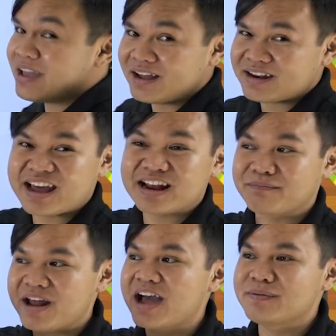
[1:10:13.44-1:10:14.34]
มอ่ะถ้า
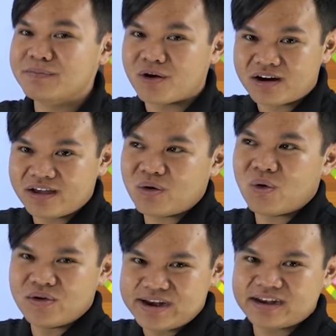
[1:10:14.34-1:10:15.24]
ทำได้พี่บอกเลยโอ
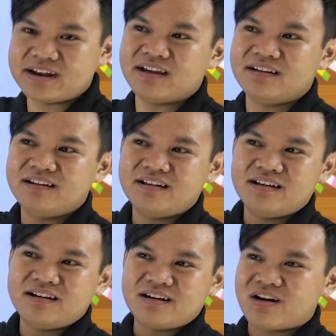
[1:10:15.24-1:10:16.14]
เน็ตอ่ะ
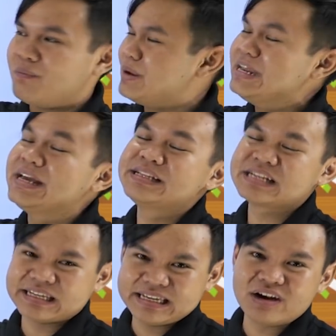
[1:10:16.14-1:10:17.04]
ก็ไม่หนี
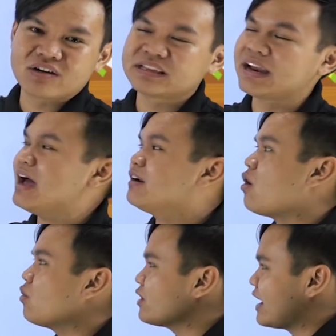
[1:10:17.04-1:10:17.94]
จากนี้หรอกแต่ถ้าน้
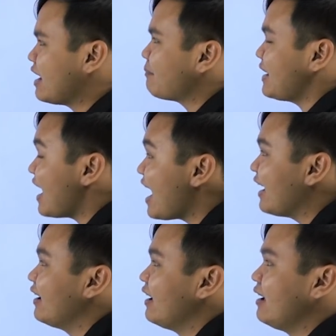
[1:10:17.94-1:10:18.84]
องคนไหนทำไม่ได้
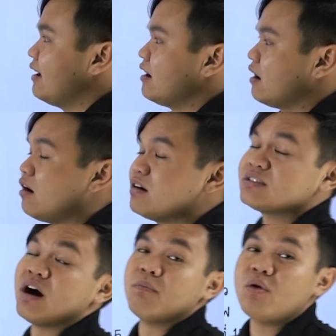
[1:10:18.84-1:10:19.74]
ข้อ
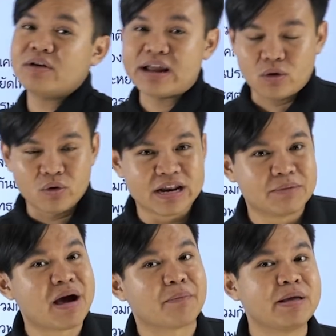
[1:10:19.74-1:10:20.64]
สอบในโอเน็ต
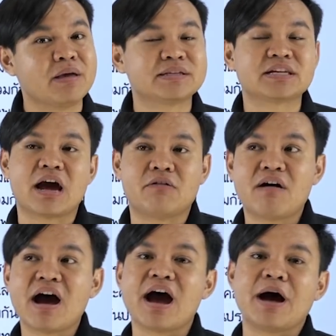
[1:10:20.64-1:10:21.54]
บางปีมันจะถาม
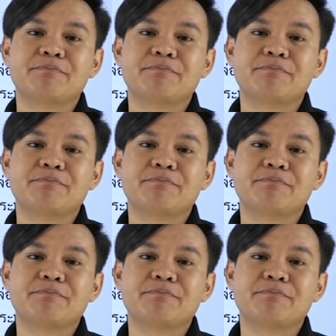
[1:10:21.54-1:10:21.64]
ว่า